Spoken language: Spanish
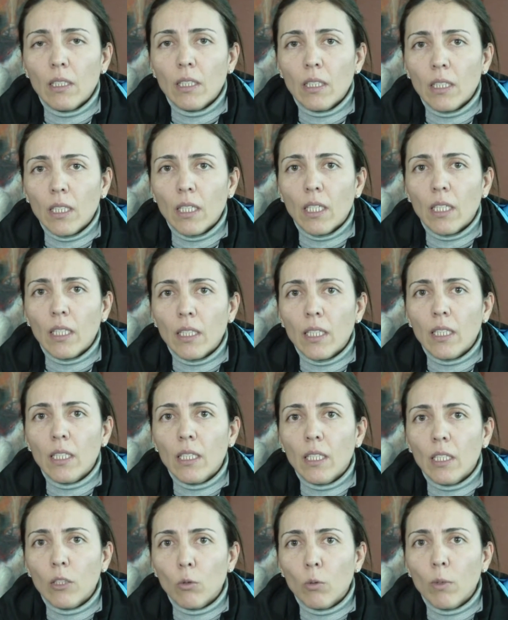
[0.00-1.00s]
y,
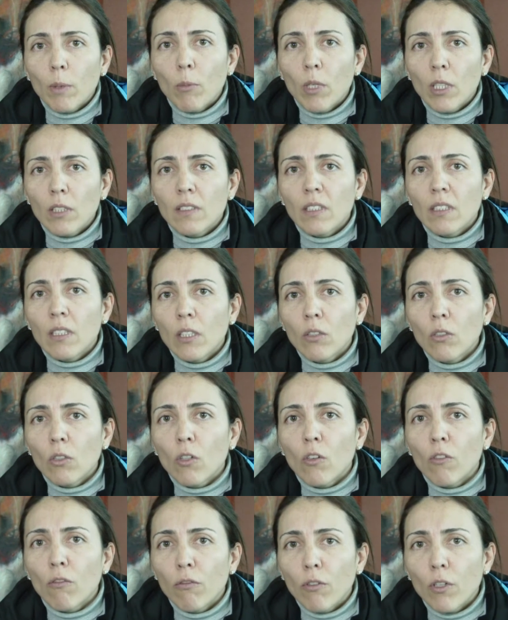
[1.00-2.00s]
estuvimos asistiendo
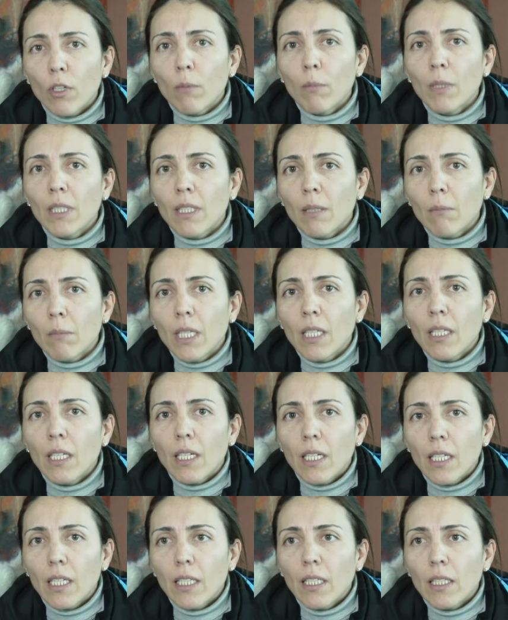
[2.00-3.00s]
conforme también
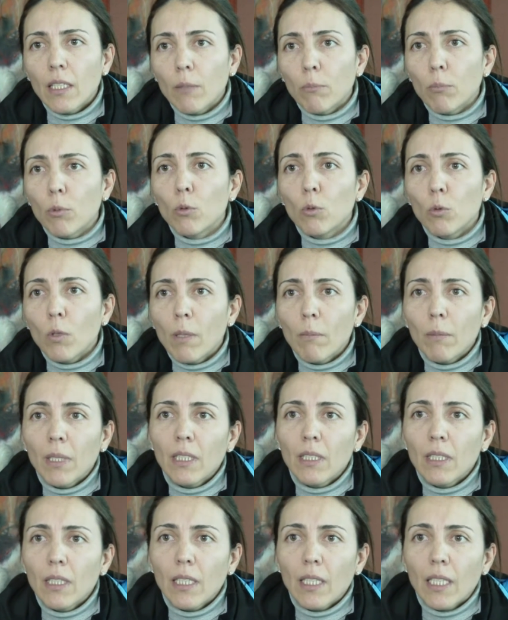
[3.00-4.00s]
a
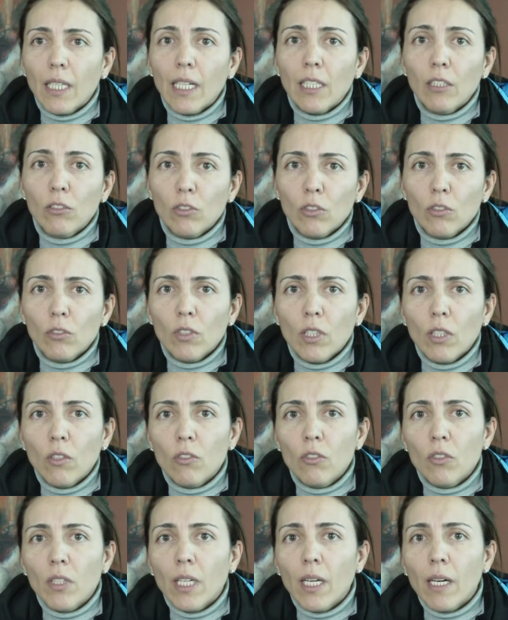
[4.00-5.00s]
puntualmente casos que
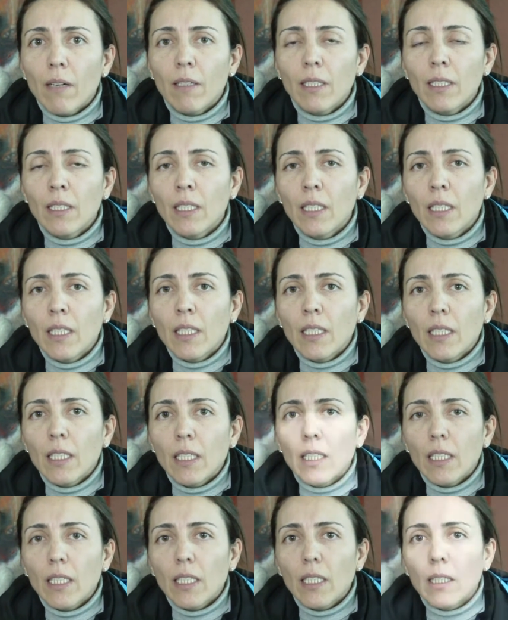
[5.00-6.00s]
nos llegaban
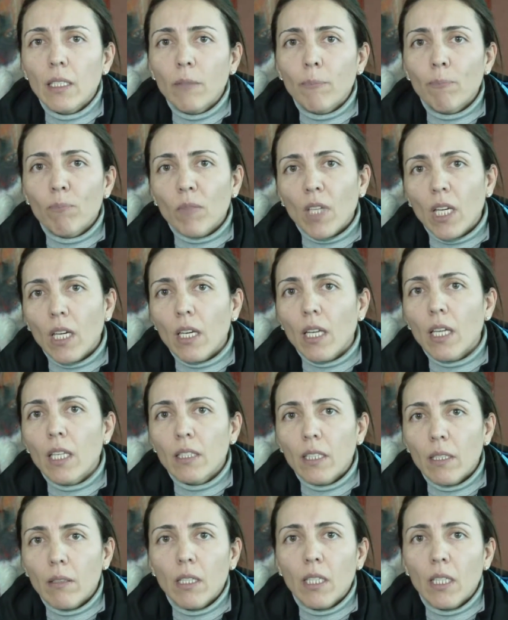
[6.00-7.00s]
a
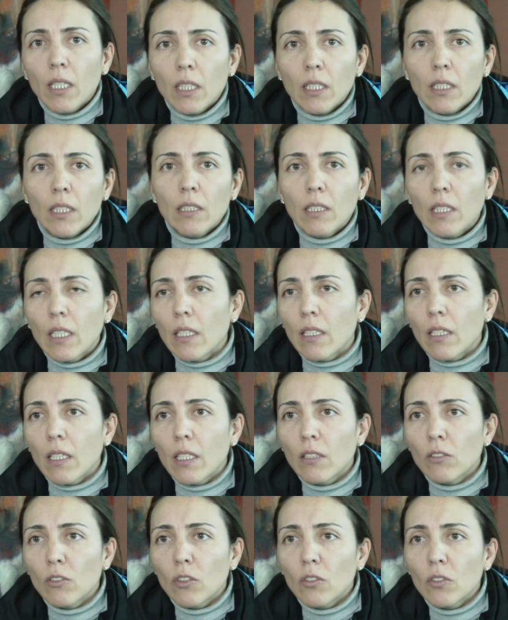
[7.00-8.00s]
través de distintas
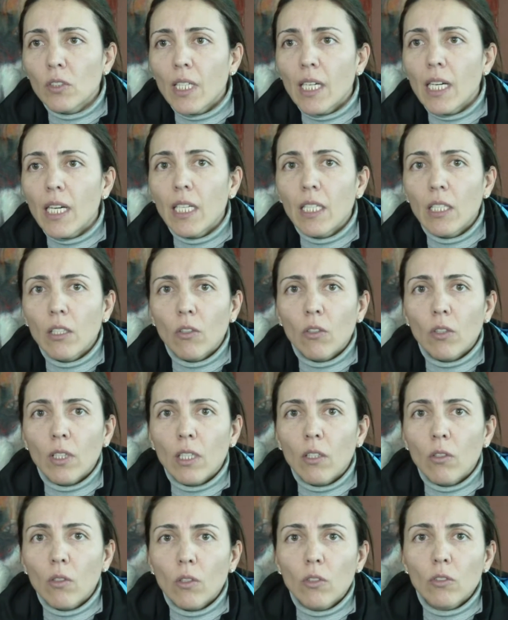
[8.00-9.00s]
redes sociales o
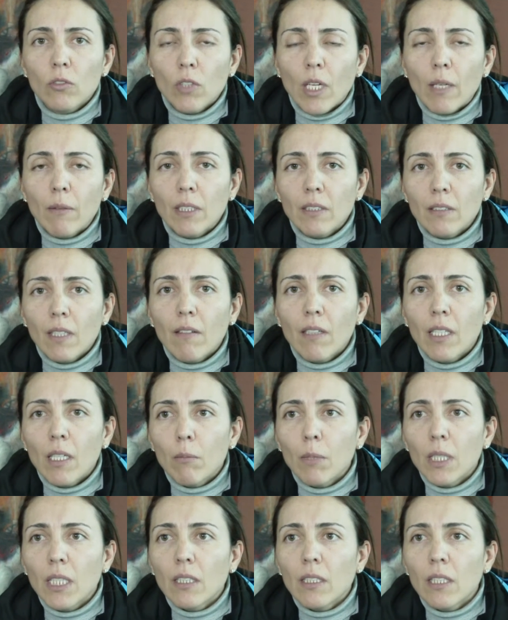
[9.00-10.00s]
que nos avisaban
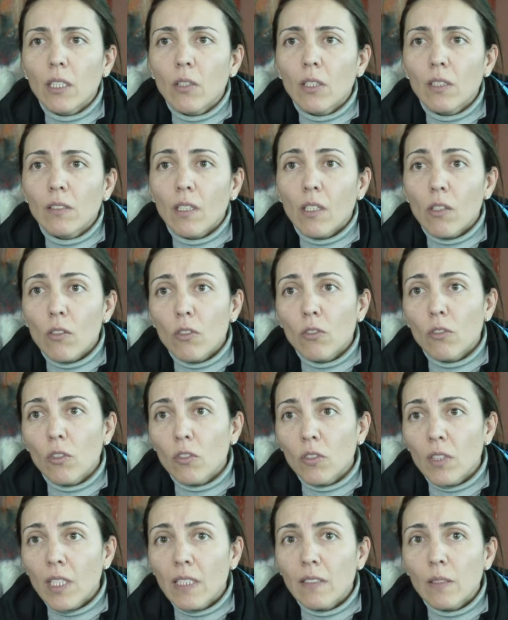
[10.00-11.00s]
al Ministerio de Desarrollo
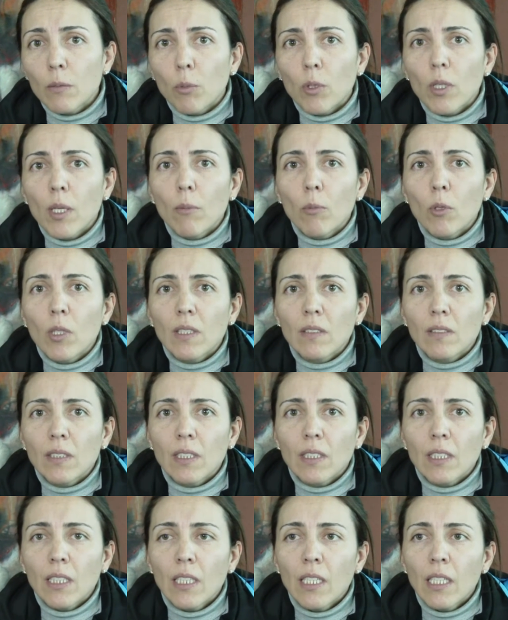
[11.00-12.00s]
Social si podíamos
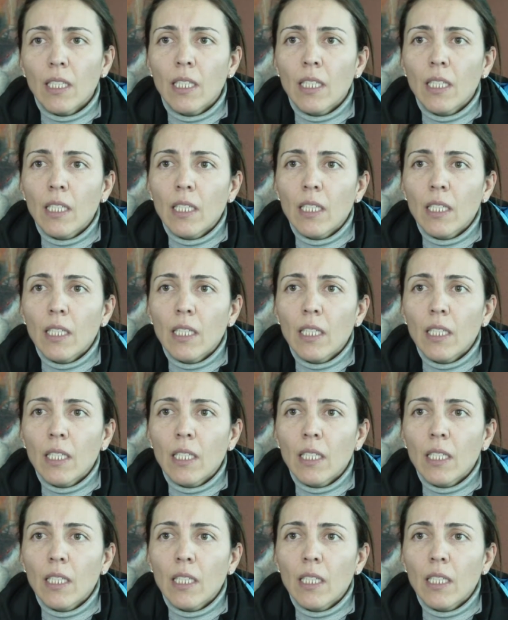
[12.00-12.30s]
asistir